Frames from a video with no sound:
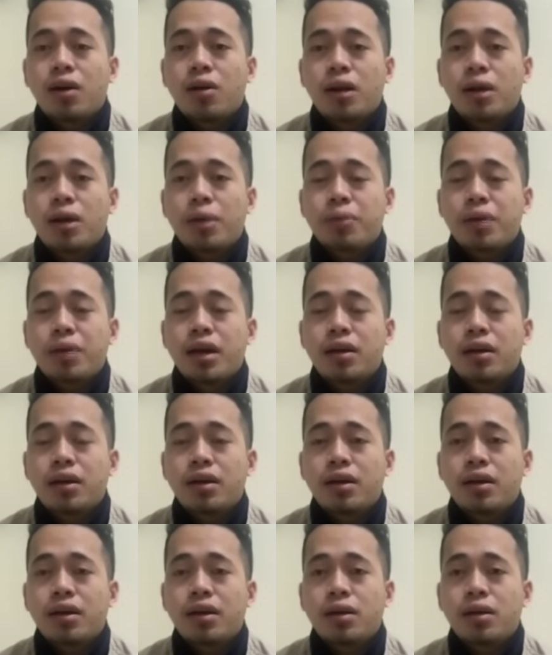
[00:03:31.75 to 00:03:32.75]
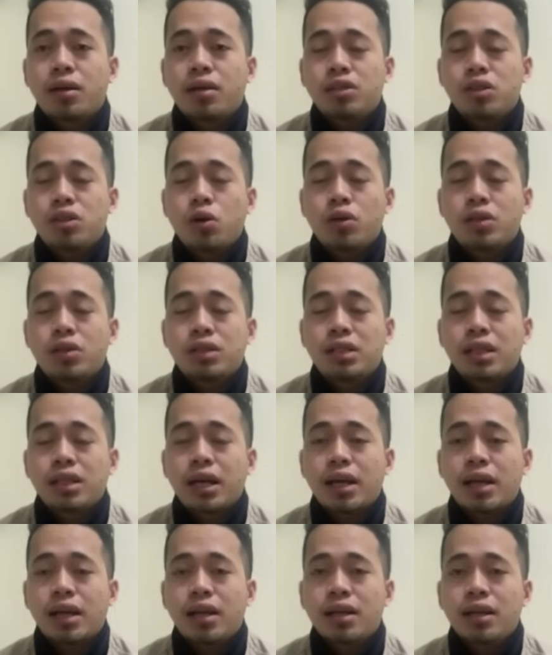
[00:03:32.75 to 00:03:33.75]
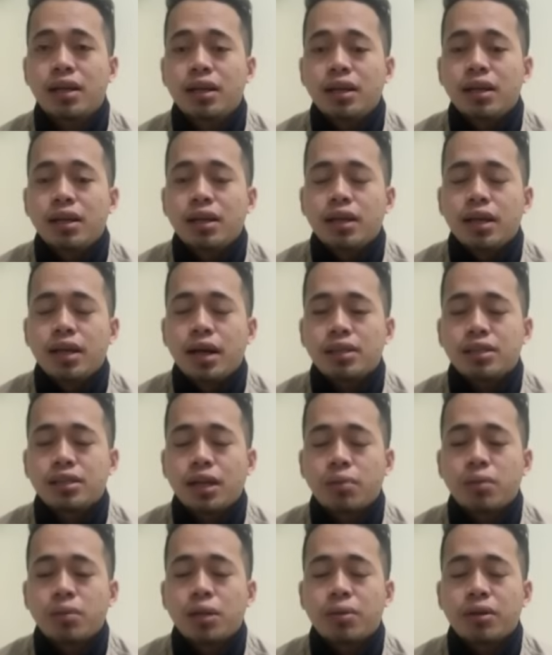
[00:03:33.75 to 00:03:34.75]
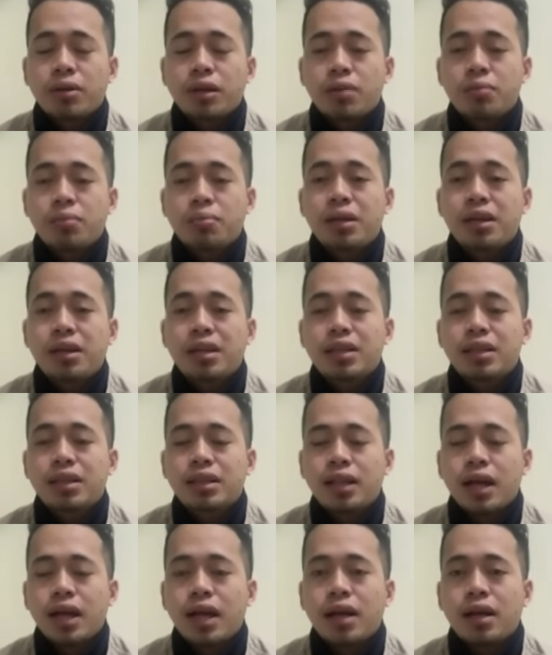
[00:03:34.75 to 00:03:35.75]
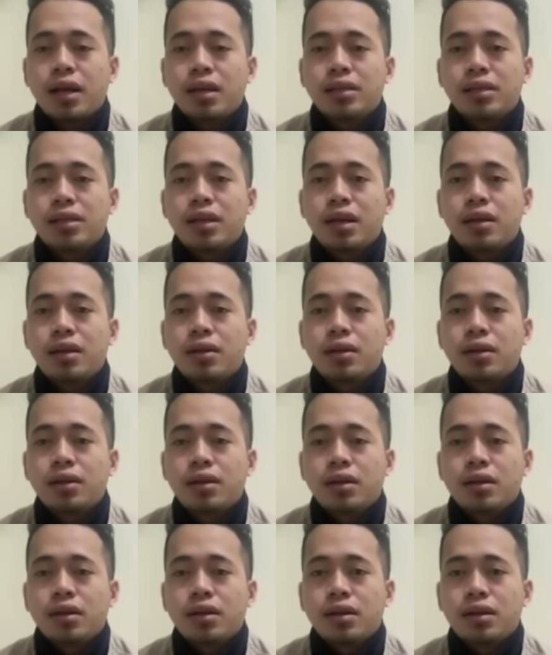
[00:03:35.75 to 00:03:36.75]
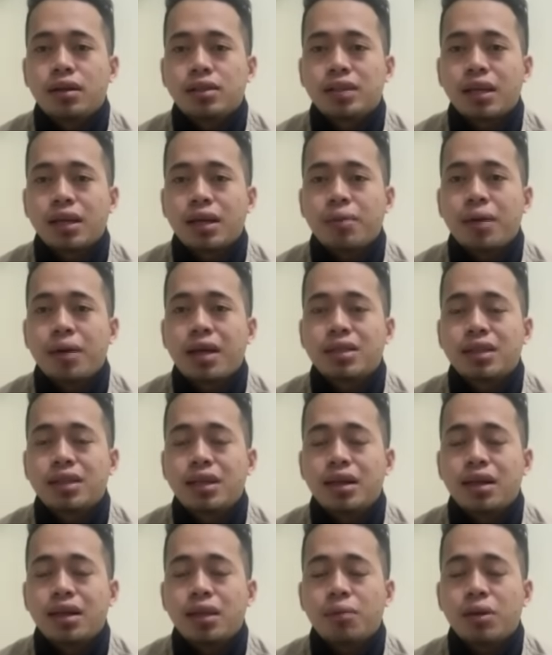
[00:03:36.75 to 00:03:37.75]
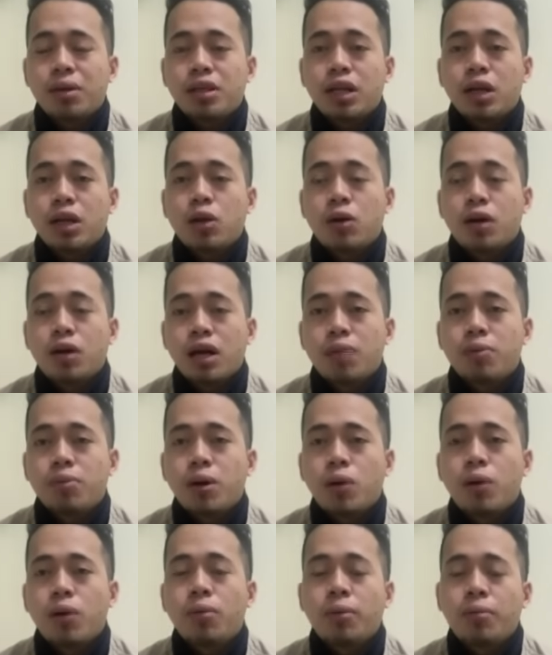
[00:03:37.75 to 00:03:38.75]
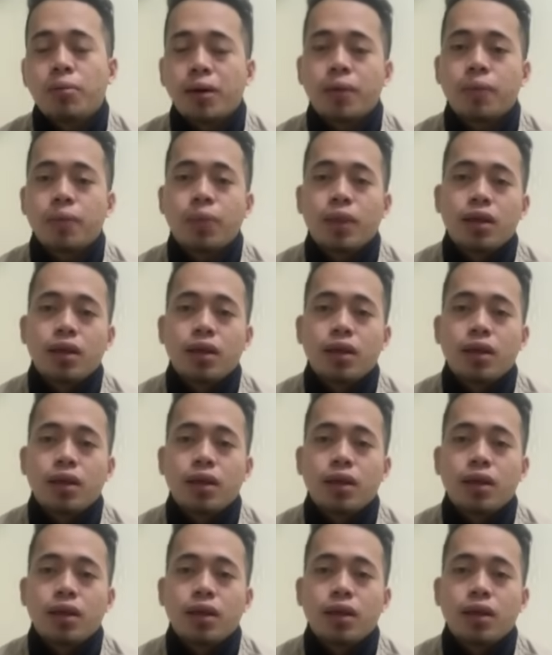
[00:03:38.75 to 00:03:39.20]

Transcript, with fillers: oleh pihak uh, Zionis Israel dan saya mendapatkan berita yang uh, saya baca dari media lokal bahwa memang